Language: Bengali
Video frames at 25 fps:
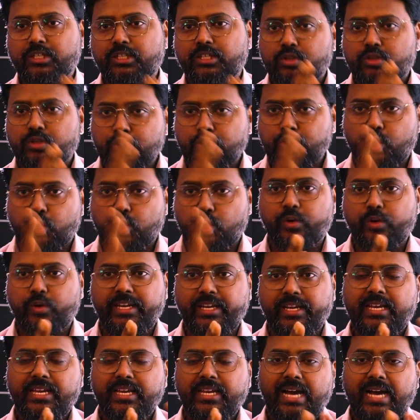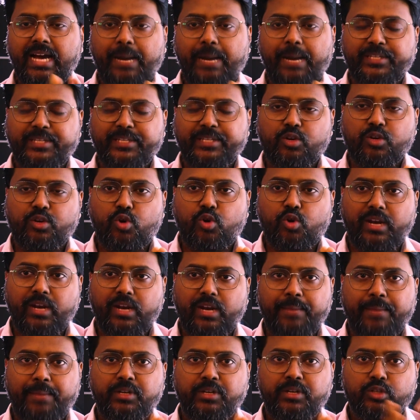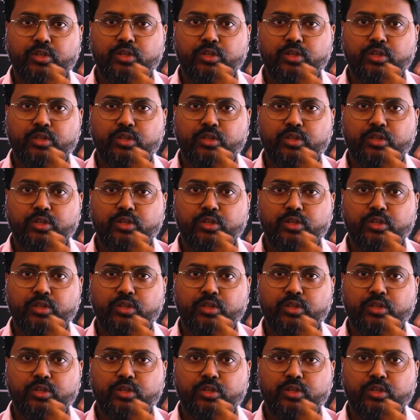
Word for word: তো যখনই আমাদের কলাম